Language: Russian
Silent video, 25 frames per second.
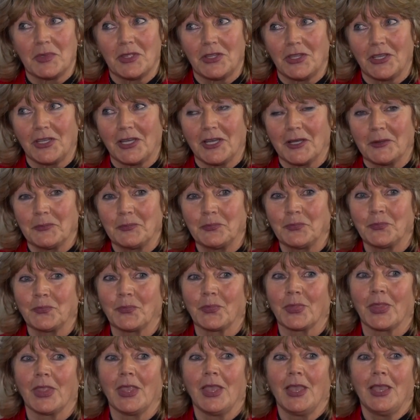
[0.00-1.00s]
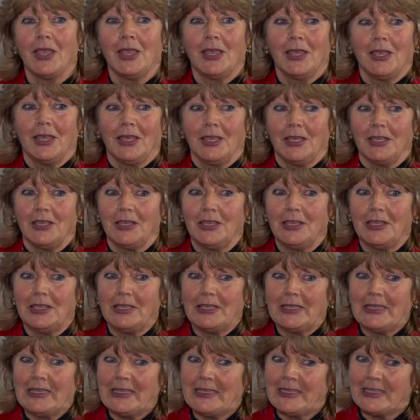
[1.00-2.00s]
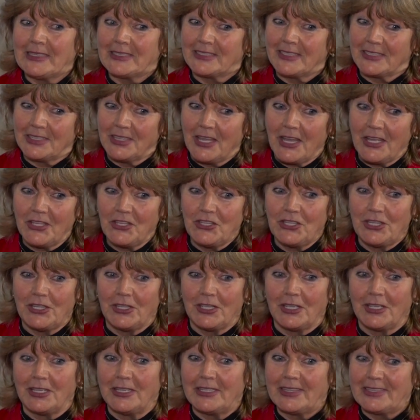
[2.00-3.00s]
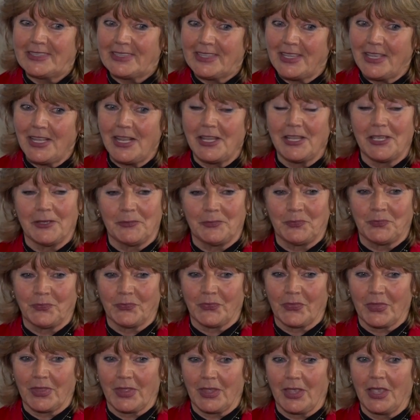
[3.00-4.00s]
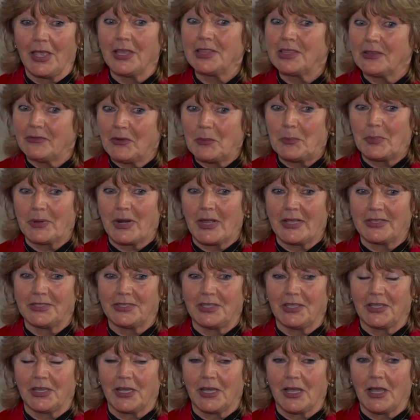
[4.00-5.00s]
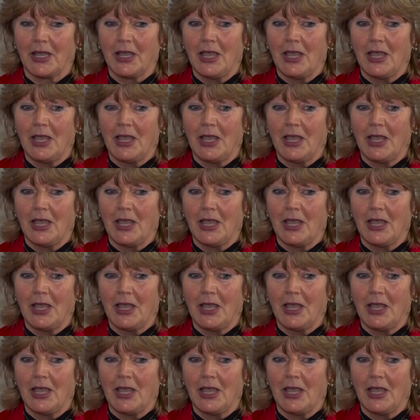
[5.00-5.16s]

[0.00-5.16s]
Америка». И задачи и цели этого праздника